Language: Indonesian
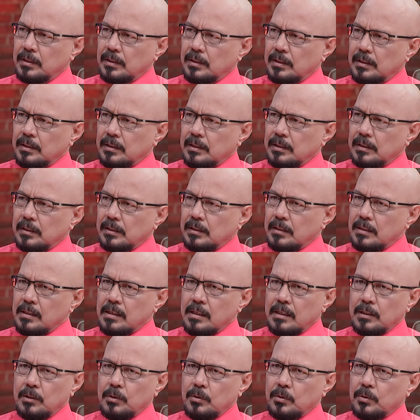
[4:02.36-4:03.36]
Ya, anak, anak
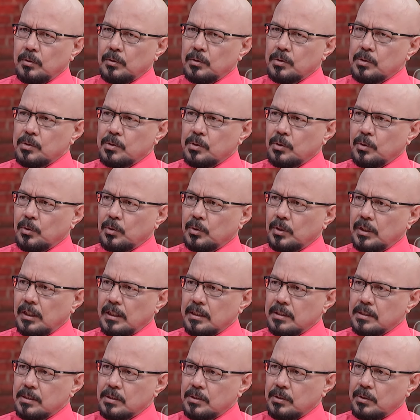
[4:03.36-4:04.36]
itu saya yang kecil itu
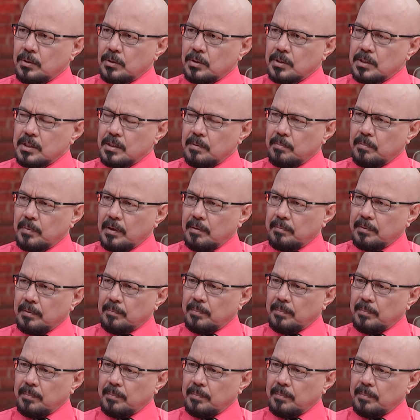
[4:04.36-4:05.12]
masih stroke umur seberapa